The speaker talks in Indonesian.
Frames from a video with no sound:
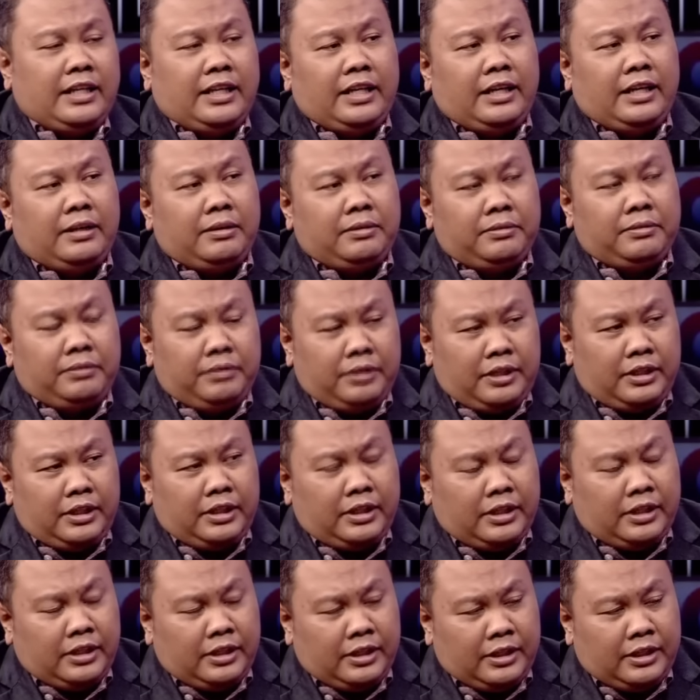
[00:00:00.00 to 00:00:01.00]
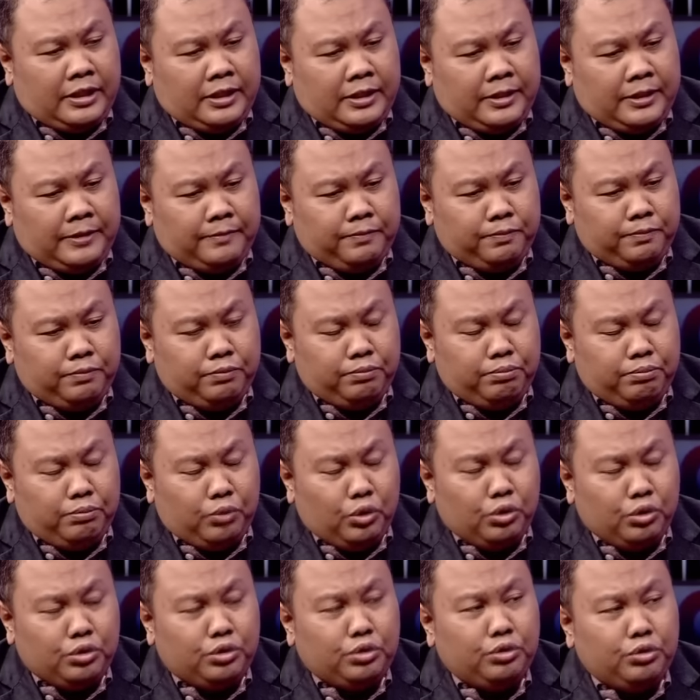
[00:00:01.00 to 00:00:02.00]
yang uh,
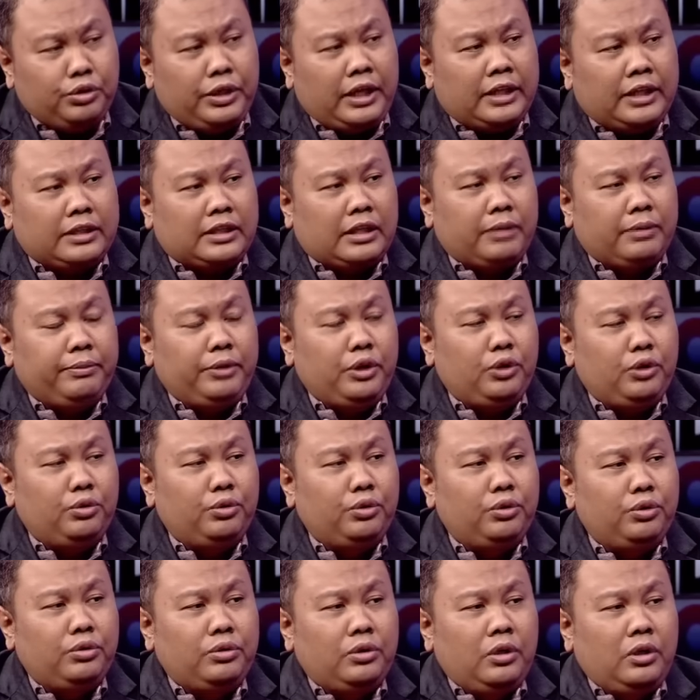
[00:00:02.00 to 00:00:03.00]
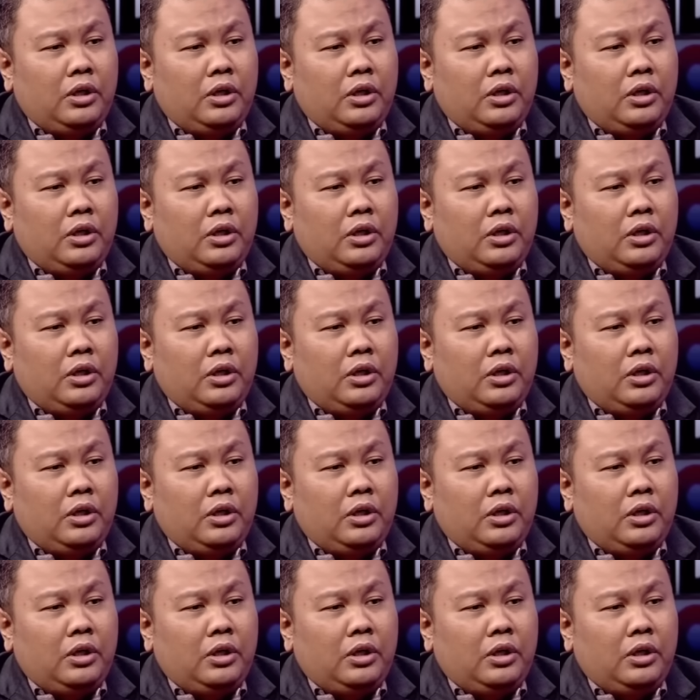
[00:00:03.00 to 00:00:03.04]
bungsu yang terlebih dulu